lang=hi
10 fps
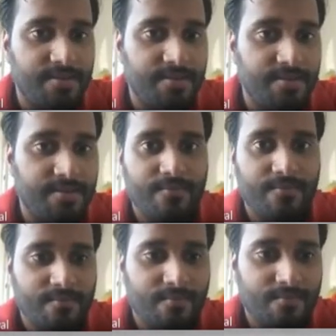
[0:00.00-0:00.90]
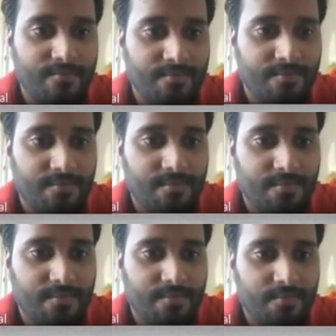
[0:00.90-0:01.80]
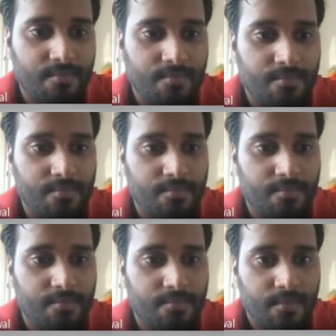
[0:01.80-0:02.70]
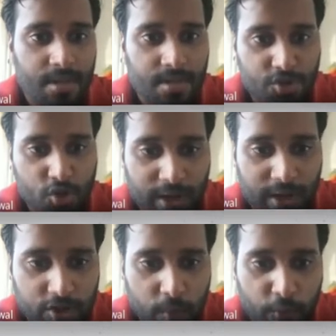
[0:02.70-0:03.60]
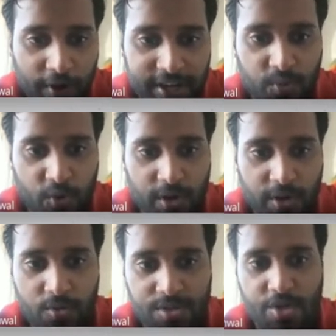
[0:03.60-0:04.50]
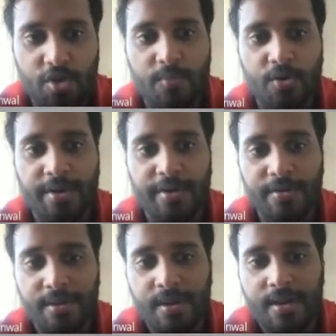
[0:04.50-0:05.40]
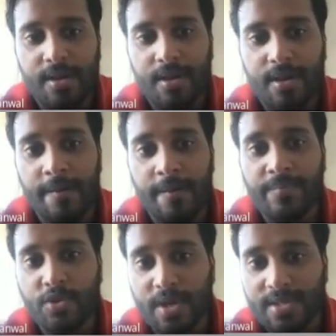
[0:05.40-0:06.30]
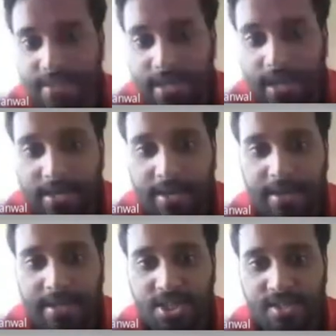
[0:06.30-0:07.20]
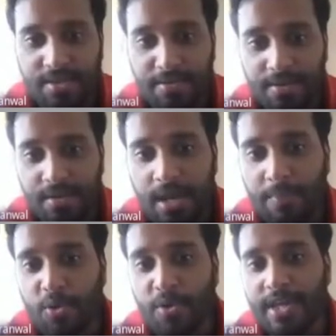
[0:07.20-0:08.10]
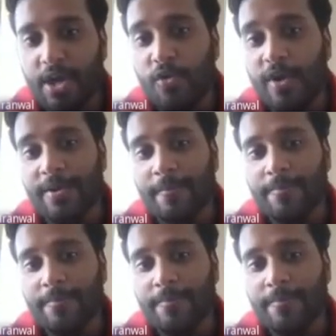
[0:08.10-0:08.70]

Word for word: तो प्रेजेंटेशन तुम ही लोग जो पॉइंट्स बोल रहे हो उसी को हम लोग ने थोड़ा सा दिखा के अच्छे से अपलोड किया हुआ है